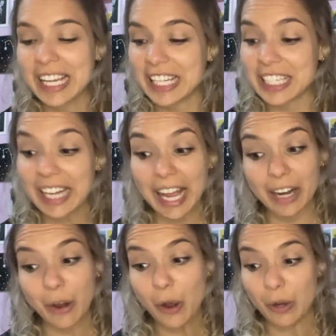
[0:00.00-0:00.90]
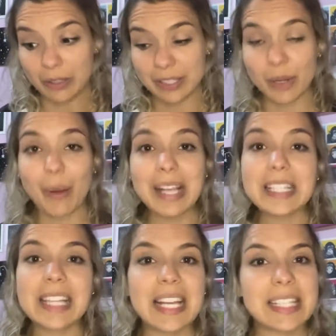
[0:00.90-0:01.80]
de cara, ó, são
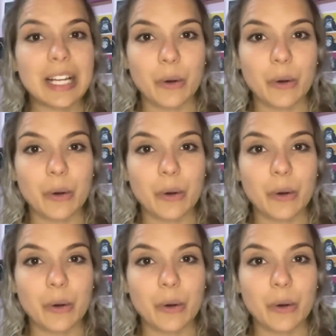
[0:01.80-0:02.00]
quase 10 da